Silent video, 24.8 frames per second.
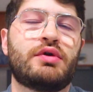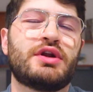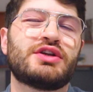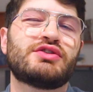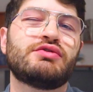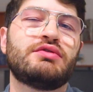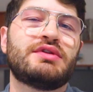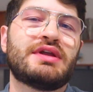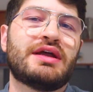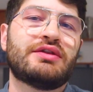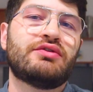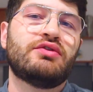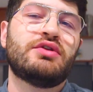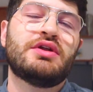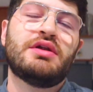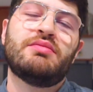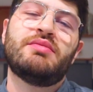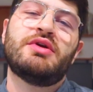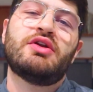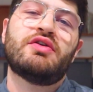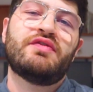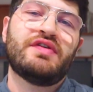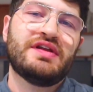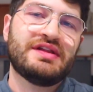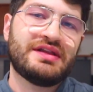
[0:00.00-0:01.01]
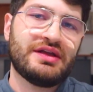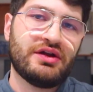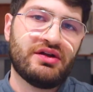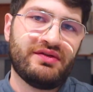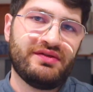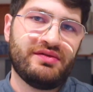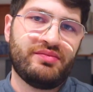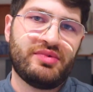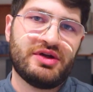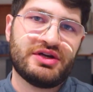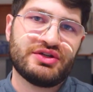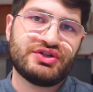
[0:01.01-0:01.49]
un risultato del meno
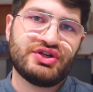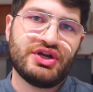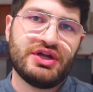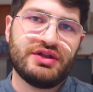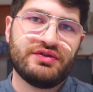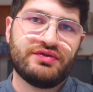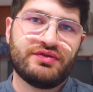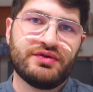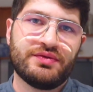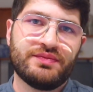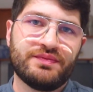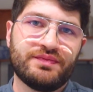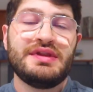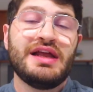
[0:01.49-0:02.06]
29%.